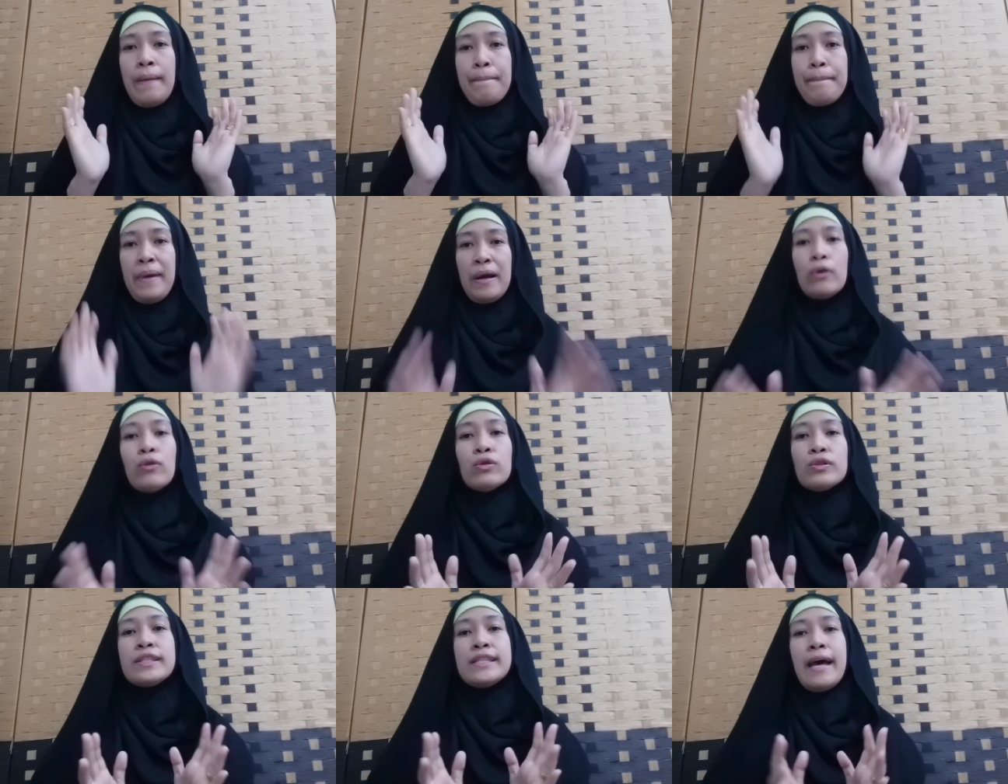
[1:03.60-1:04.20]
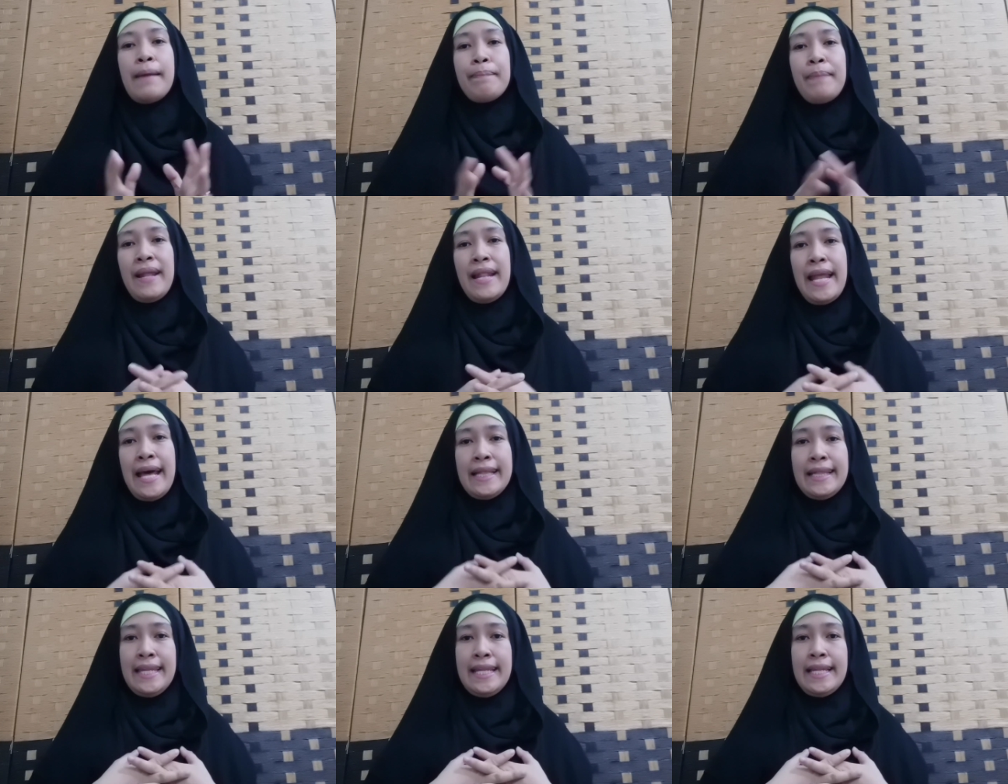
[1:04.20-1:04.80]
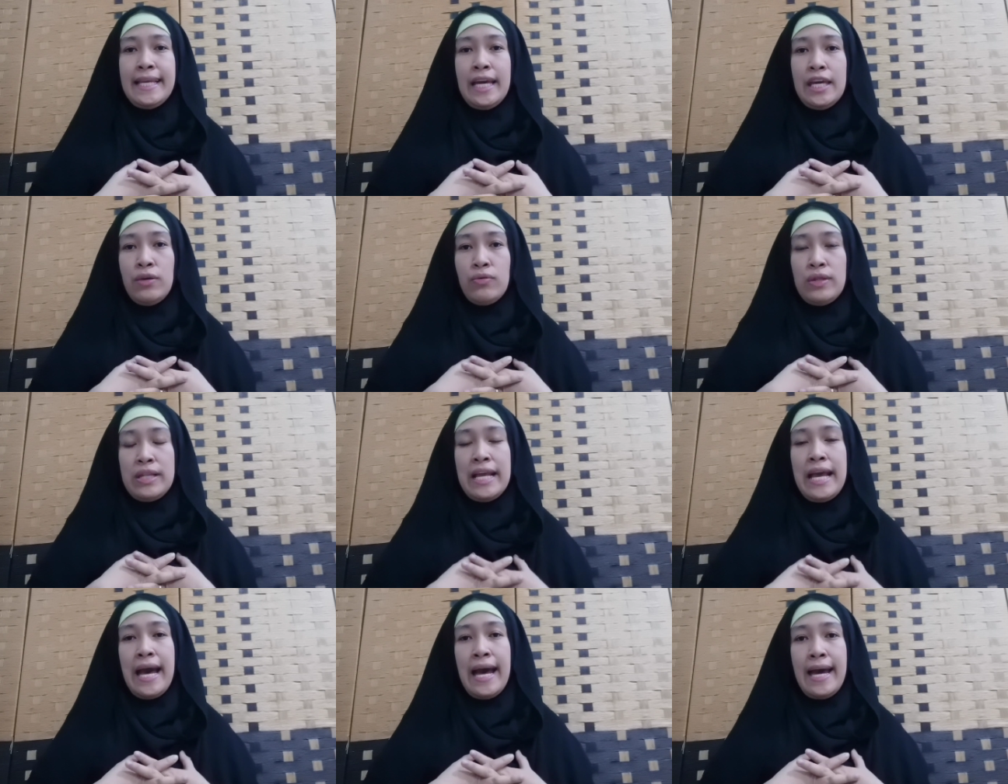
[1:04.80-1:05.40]
Ang pag-uusapan natin
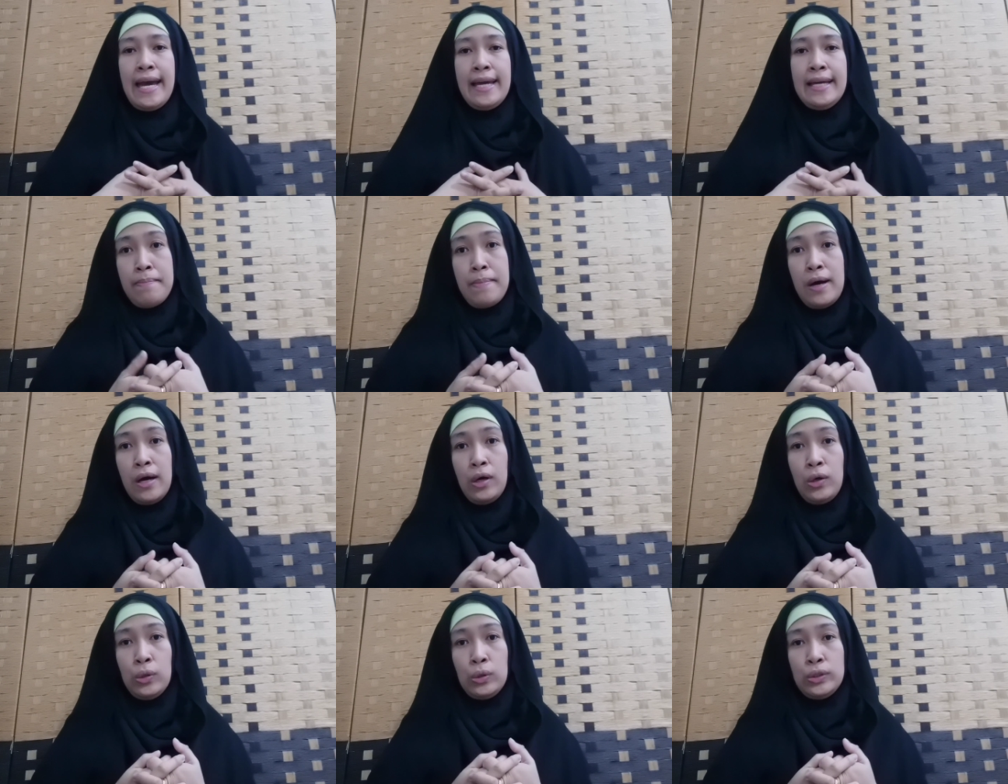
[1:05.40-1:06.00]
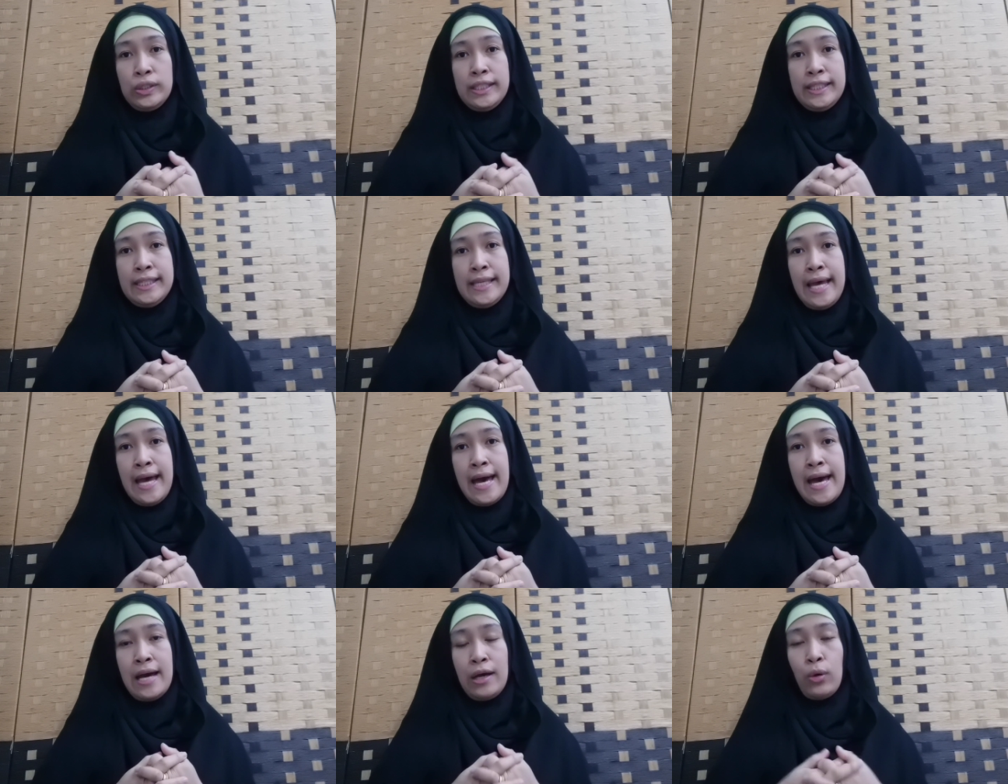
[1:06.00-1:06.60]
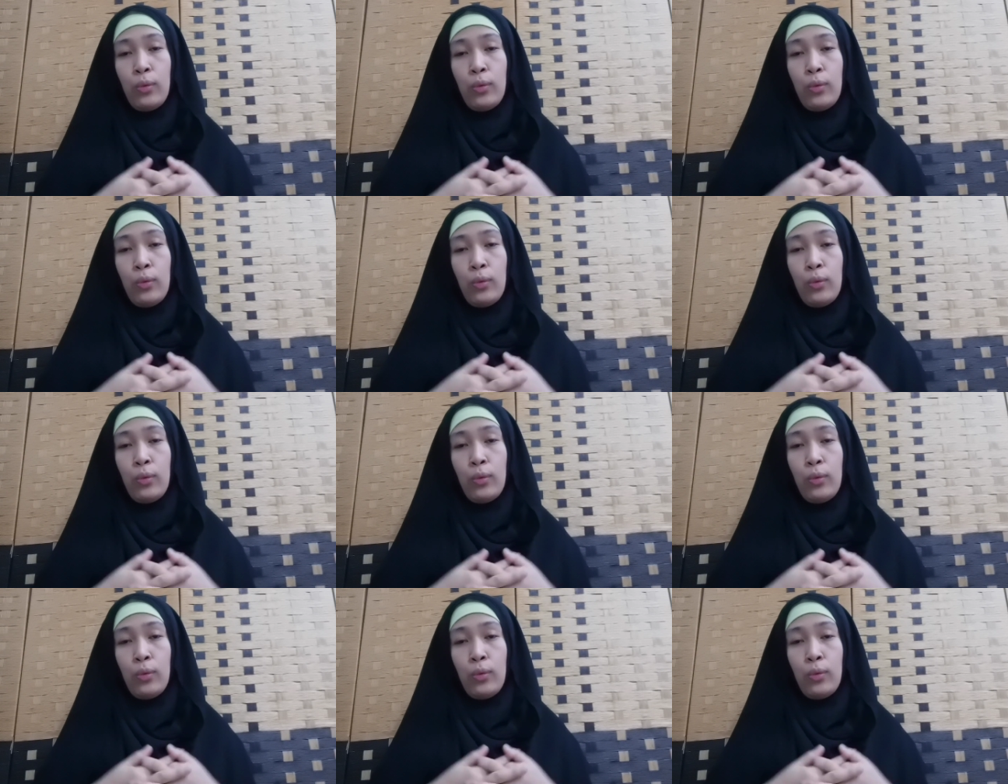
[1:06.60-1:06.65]
ngayon guys about sa